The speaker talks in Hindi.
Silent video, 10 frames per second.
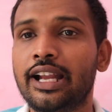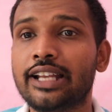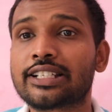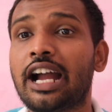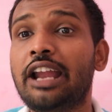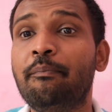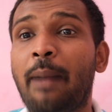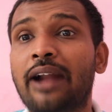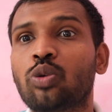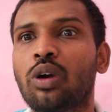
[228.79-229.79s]
इसका
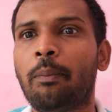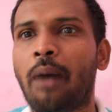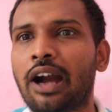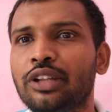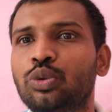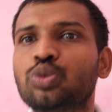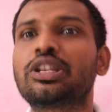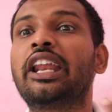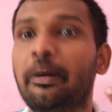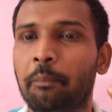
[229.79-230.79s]
इम्पैक्ट होगा बाकी
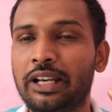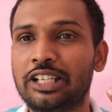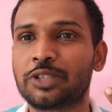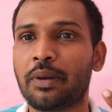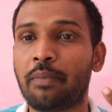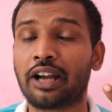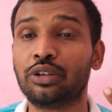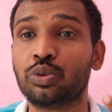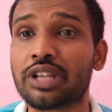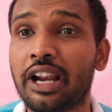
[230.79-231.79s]
दूसरी कंपनीज पे बाकी
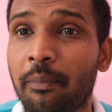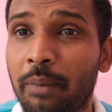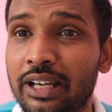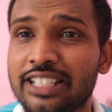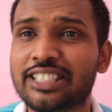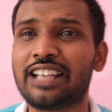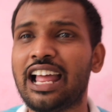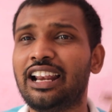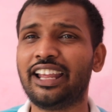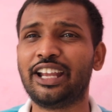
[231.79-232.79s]
दूसरी कंपनीज
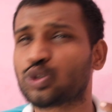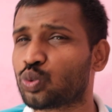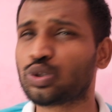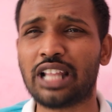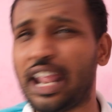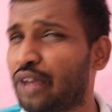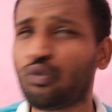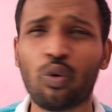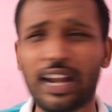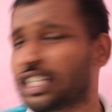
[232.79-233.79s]
डेल एसूस
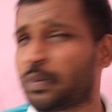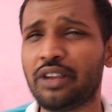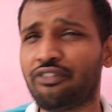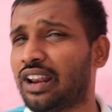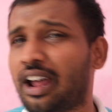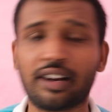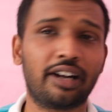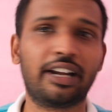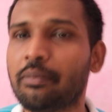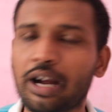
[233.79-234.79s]
लेनेवो एच फलाना
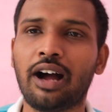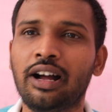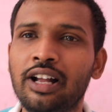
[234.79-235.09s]
ढिमका